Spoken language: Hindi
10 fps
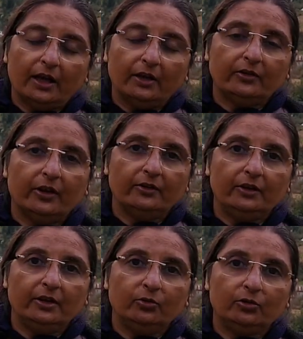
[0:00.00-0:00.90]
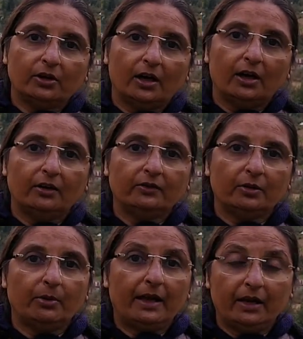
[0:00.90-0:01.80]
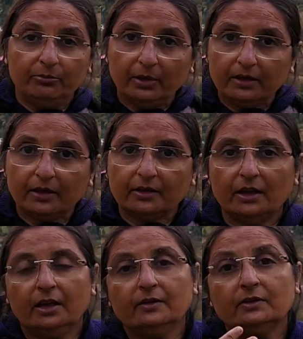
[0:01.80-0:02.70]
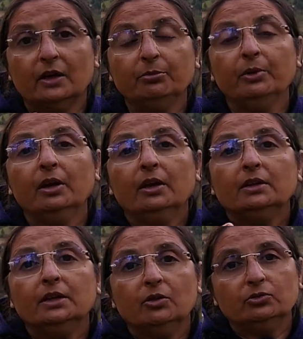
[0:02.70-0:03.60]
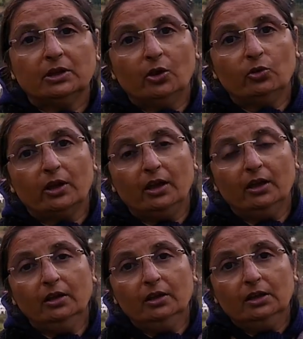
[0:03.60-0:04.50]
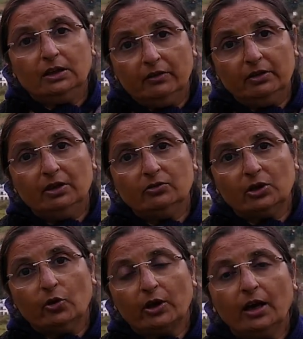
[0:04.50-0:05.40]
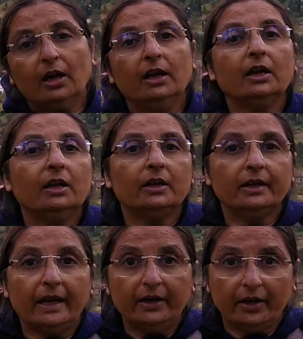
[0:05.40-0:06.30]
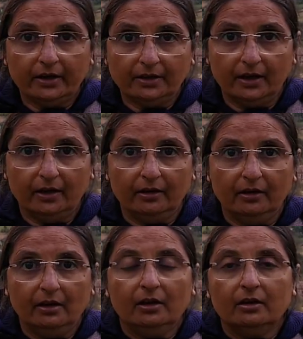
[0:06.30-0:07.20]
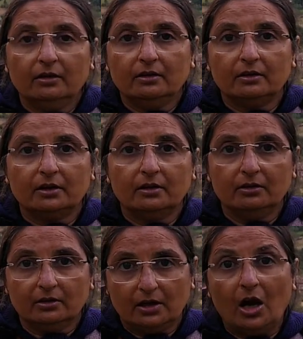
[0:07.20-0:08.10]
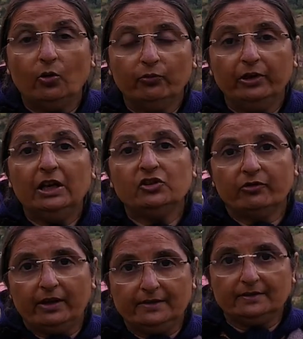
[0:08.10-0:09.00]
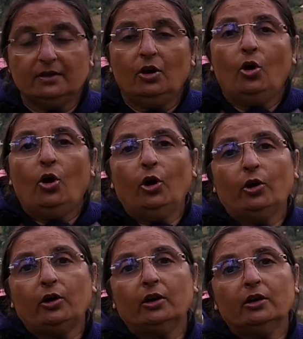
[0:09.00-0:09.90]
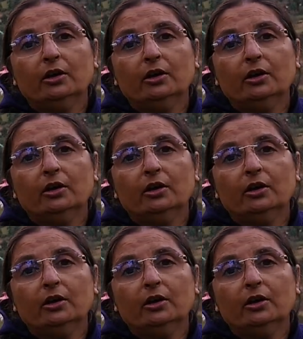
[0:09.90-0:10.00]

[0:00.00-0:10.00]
राजा जी उनका सब अरेंजमेंट करते हैं सब देवताओं के देवी देवताओं के अलग अलग टेंट रहते हैं गांव विलेज वाइज और